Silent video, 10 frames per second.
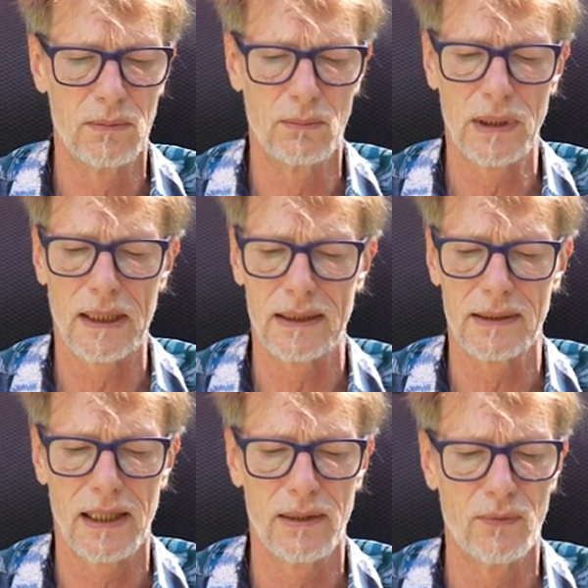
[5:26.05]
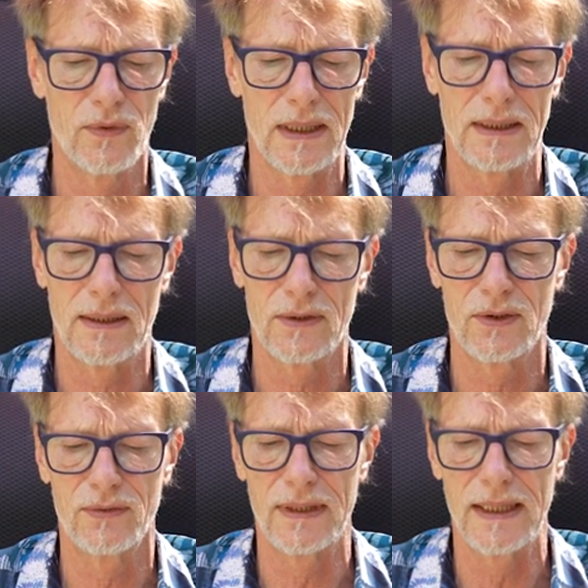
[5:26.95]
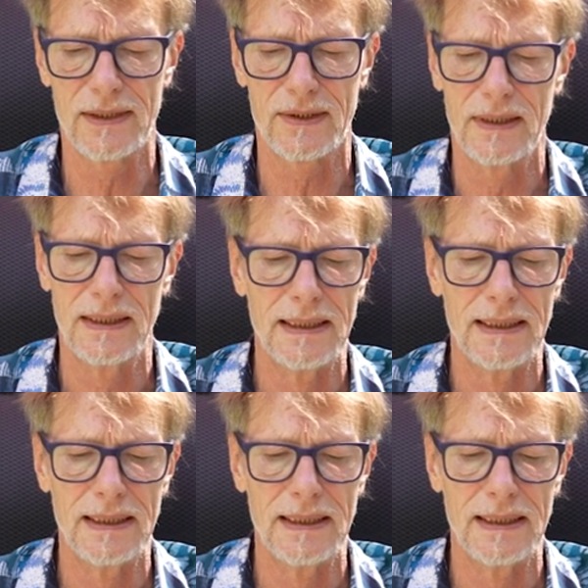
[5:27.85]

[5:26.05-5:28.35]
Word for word: Ähm, bekannt geben werden. Also es wird erst